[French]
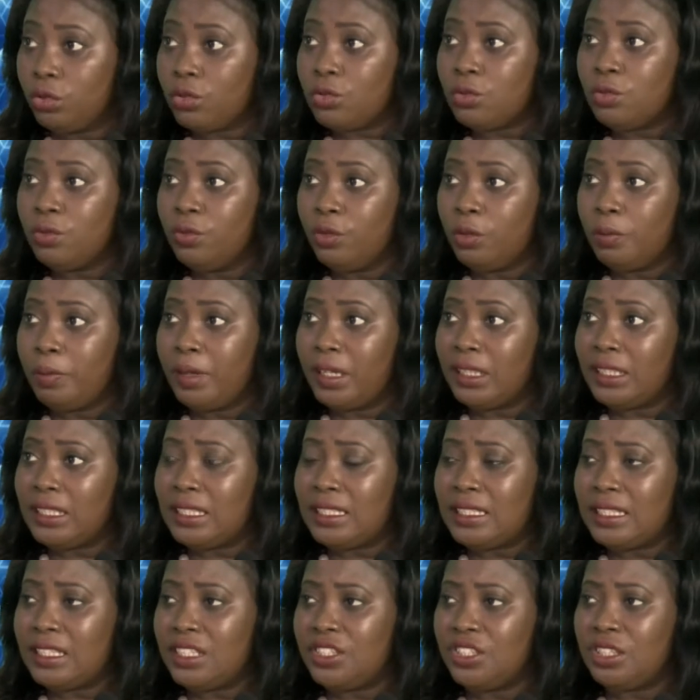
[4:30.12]
souvent parler
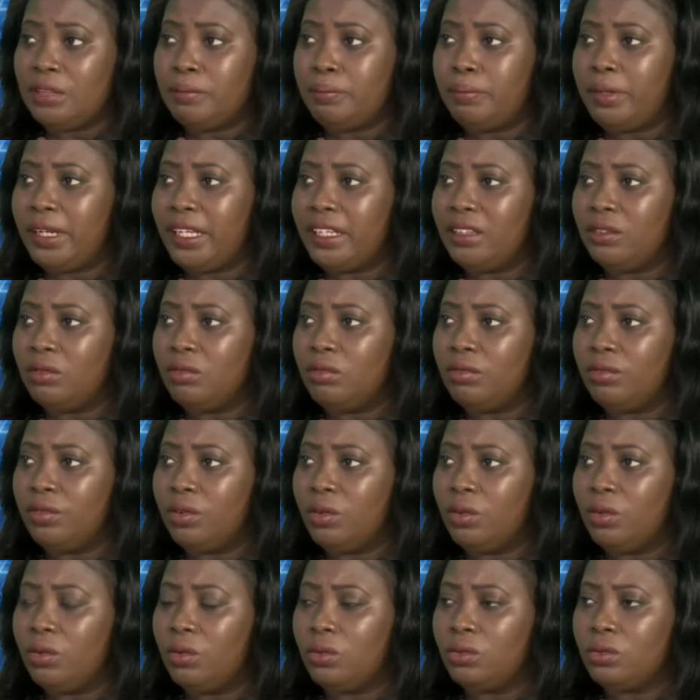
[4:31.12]
de ça, j'ai une plaie dans le
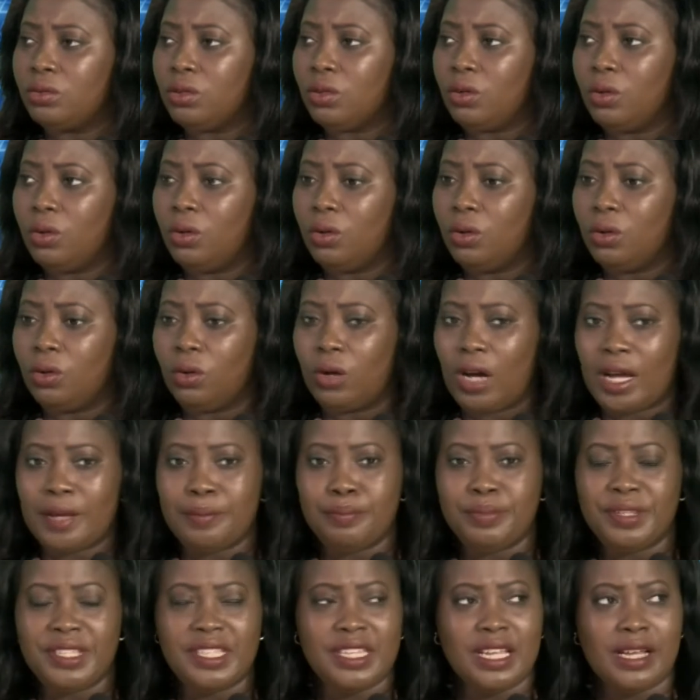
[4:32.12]
ventre, euh, oui,
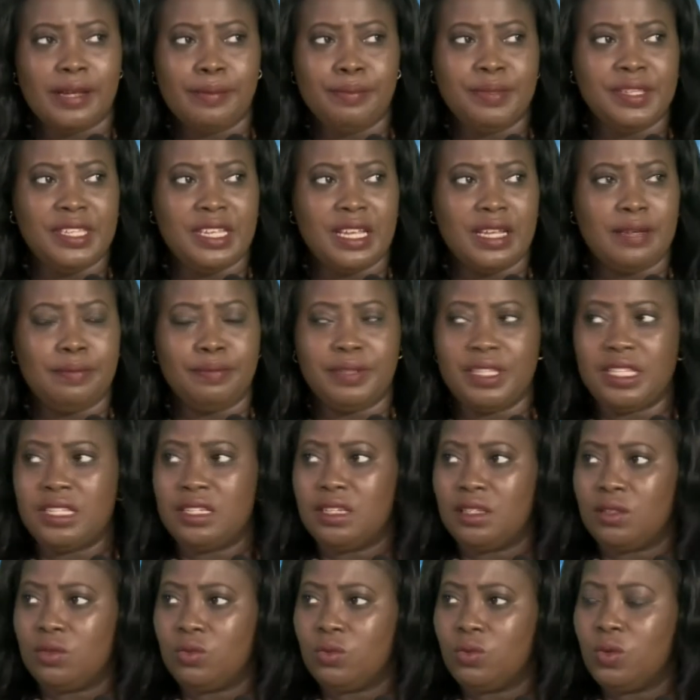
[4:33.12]
habille, habille,
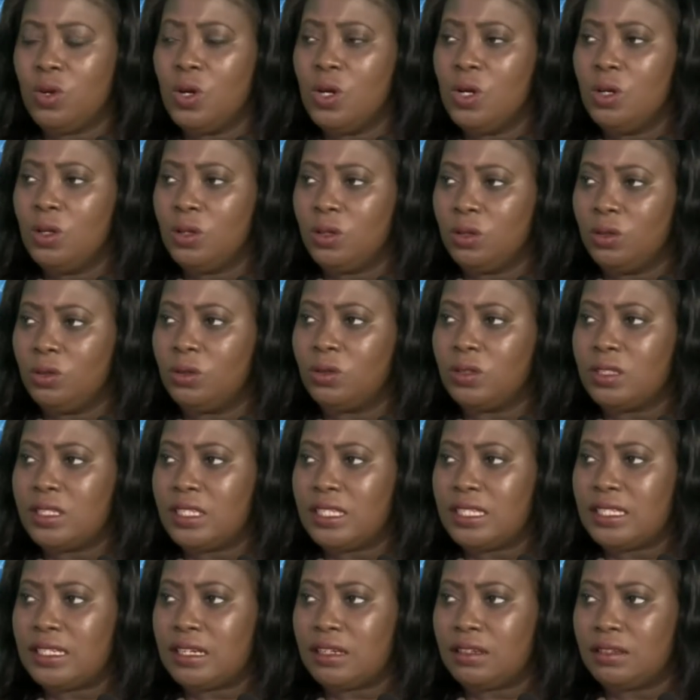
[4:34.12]
habille et tout. Donc
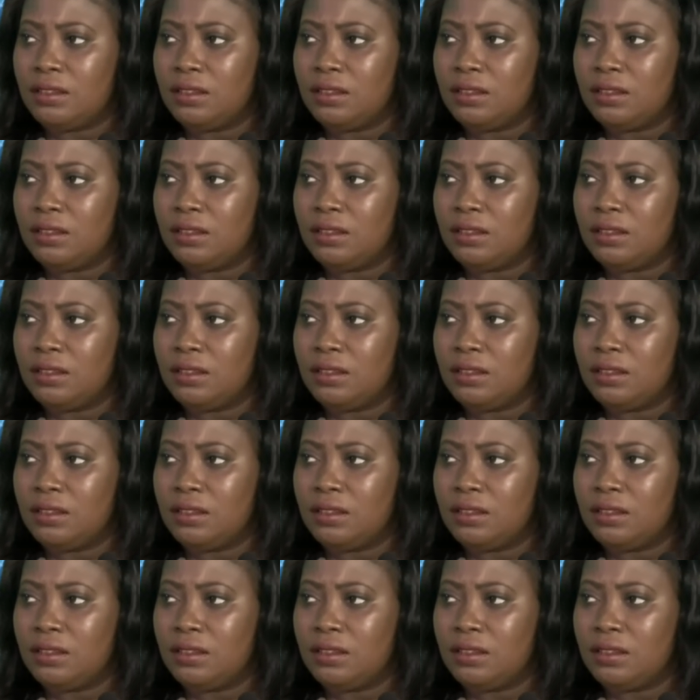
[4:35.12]
c'est ça.